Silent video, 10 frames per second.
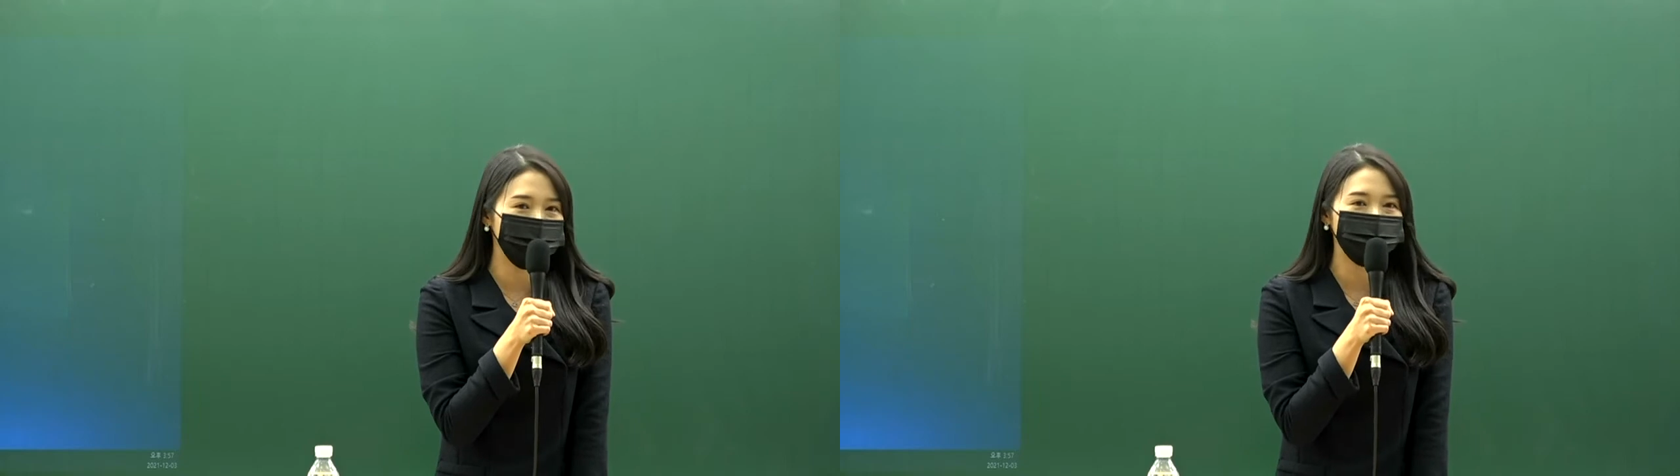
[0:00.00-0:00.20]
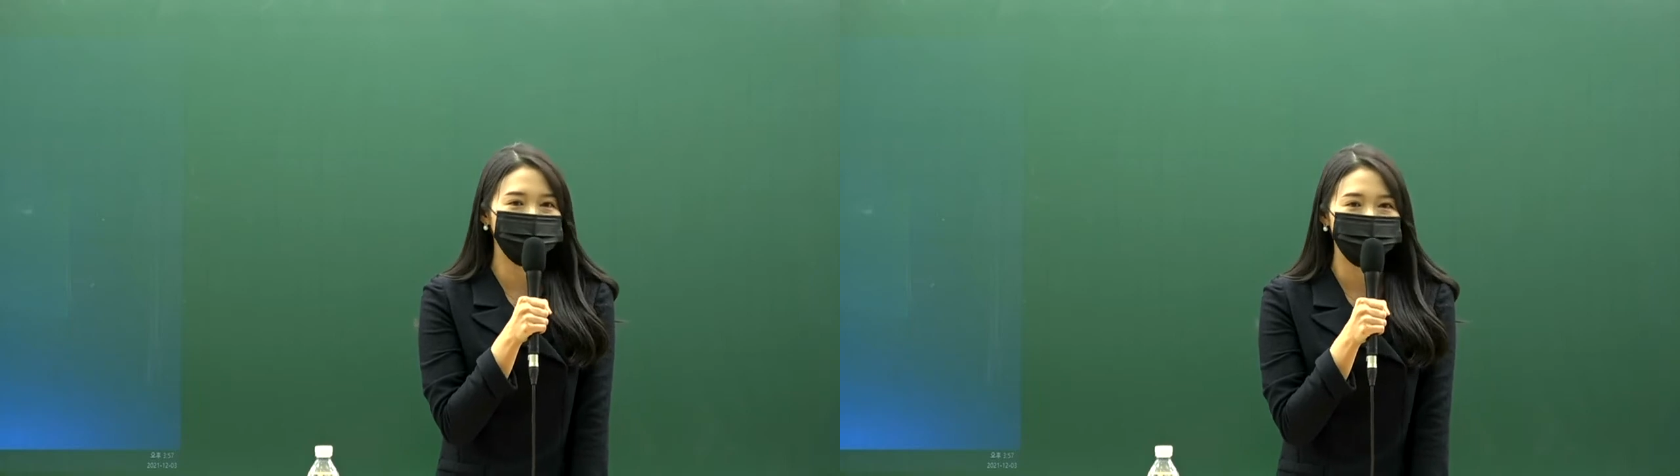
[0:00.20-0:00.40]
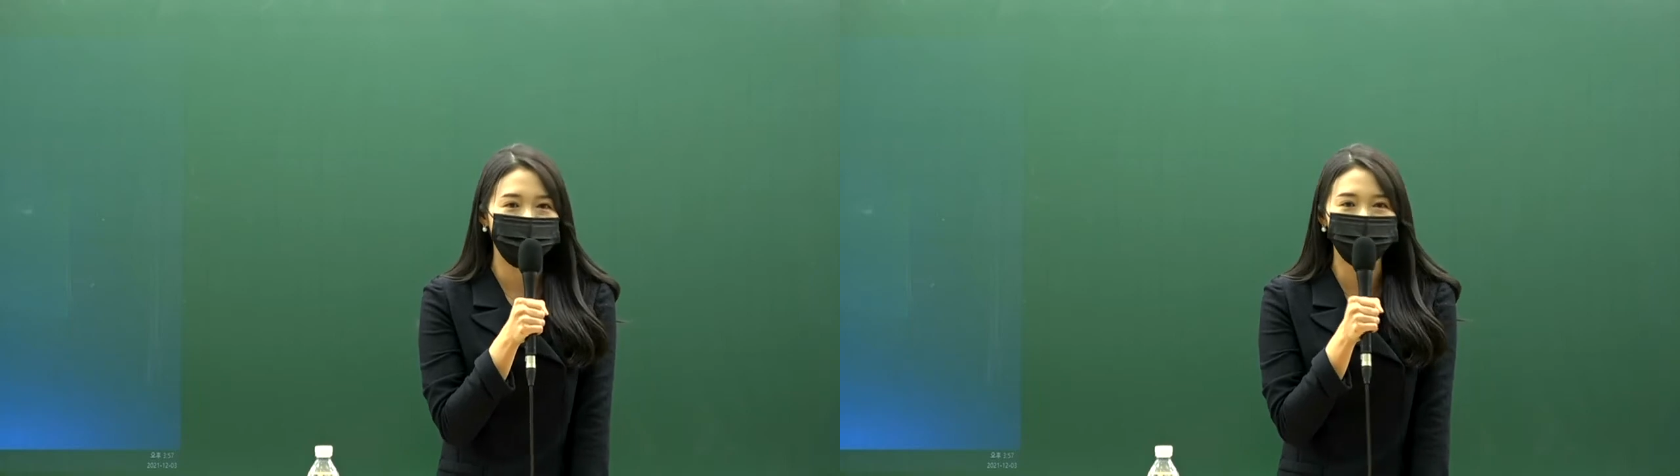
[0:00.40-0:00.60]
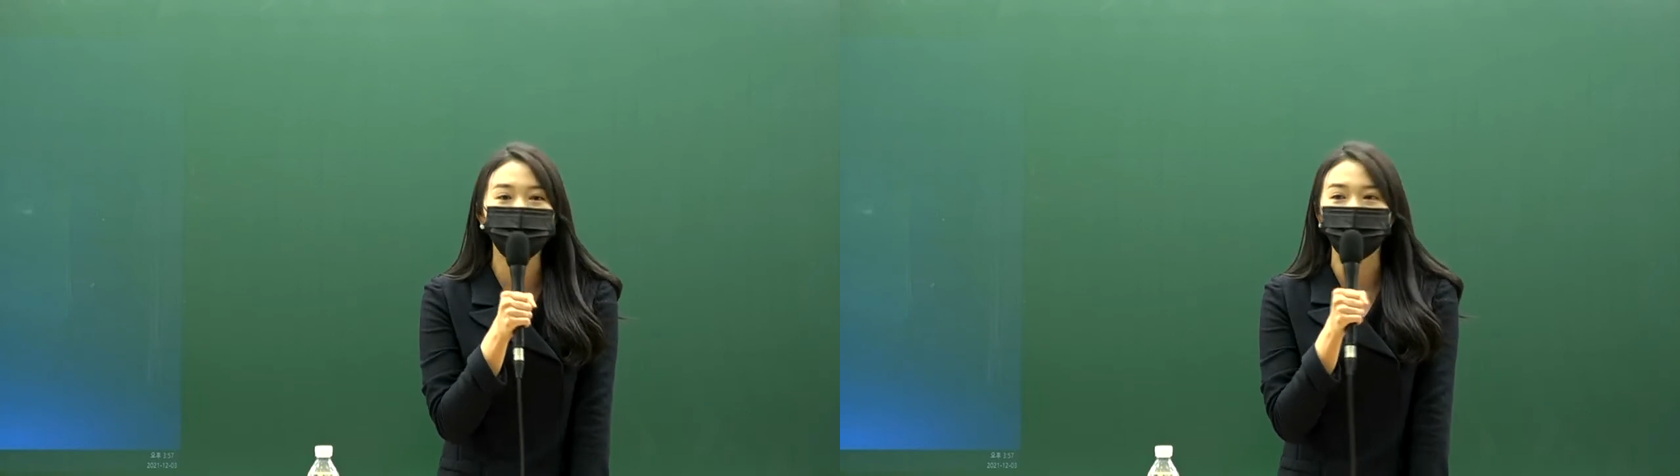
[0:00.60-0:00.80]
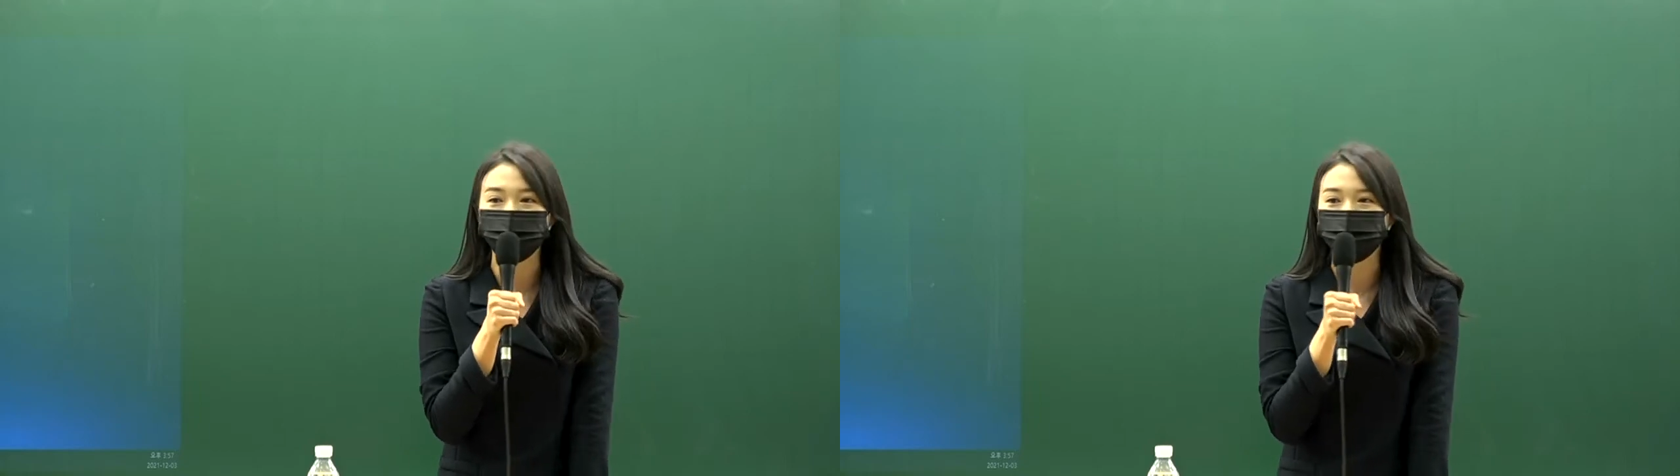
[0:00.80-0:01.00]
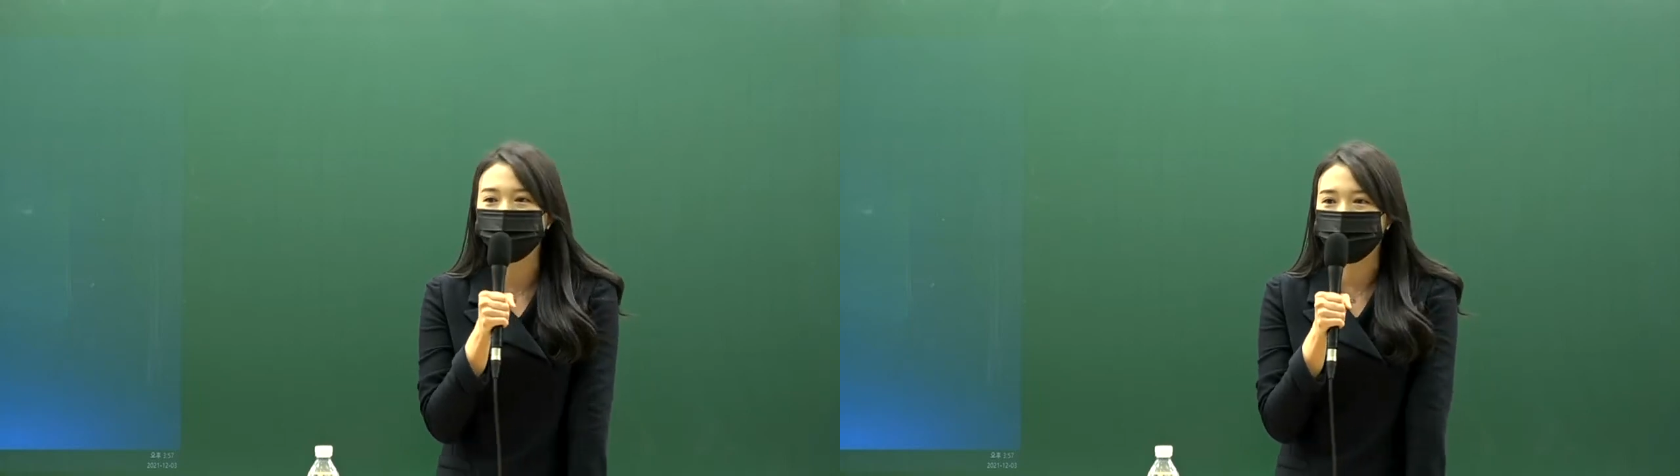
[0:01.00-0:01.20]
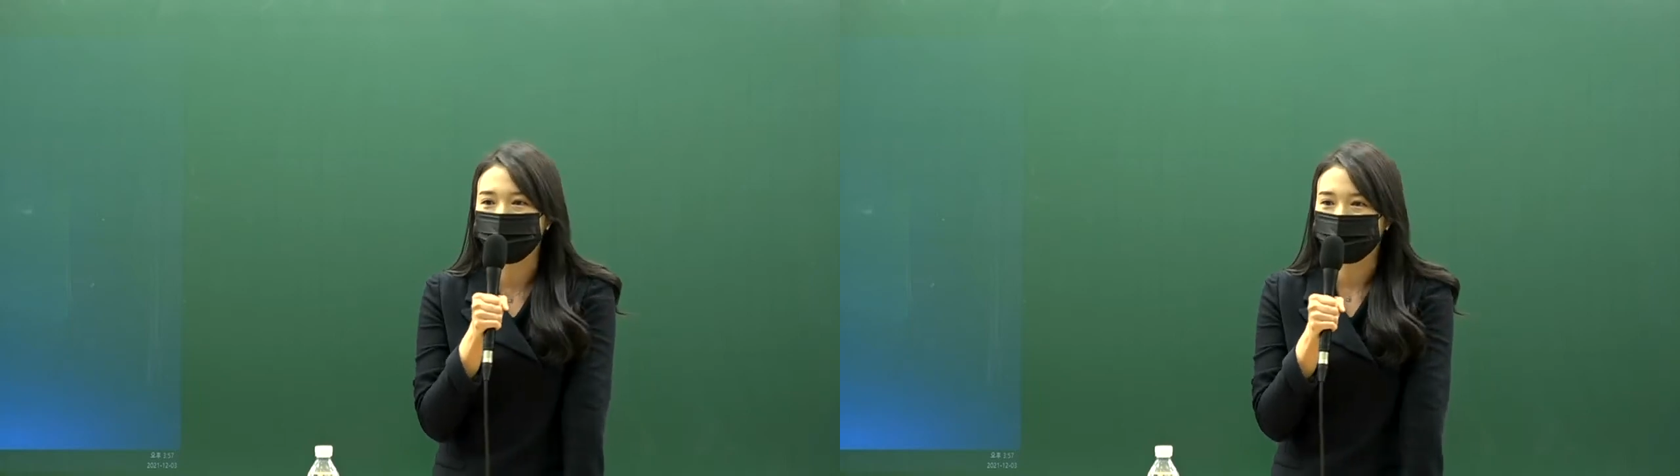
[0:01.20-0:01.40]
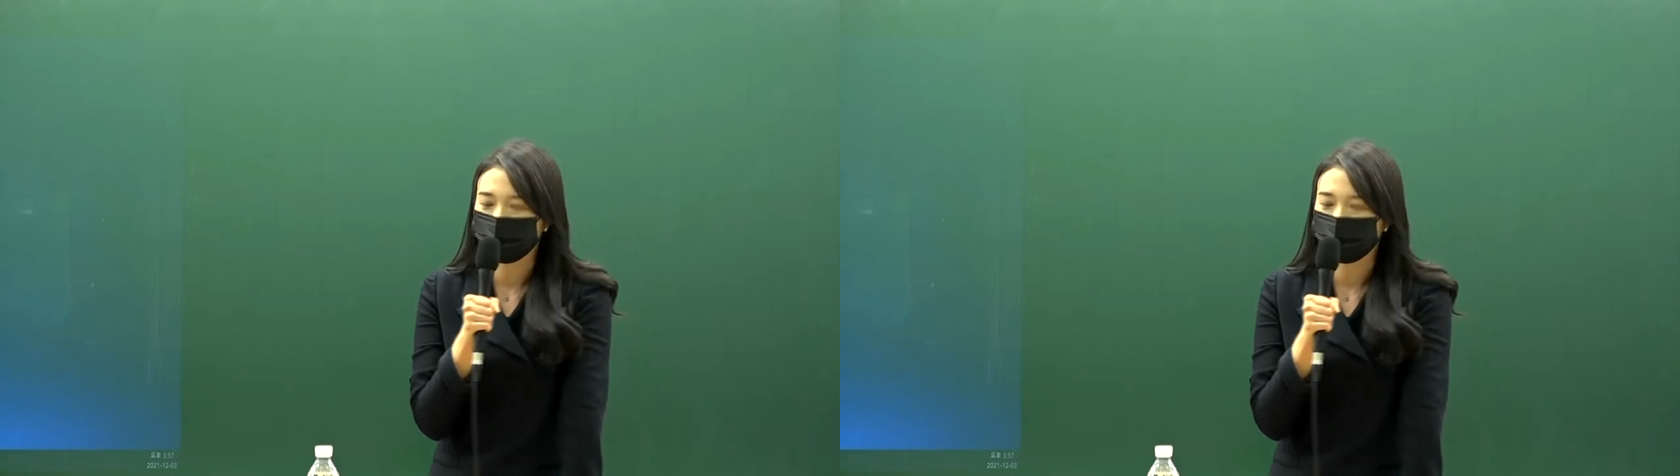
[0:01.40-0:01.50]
하면 합격하는 시험입니다.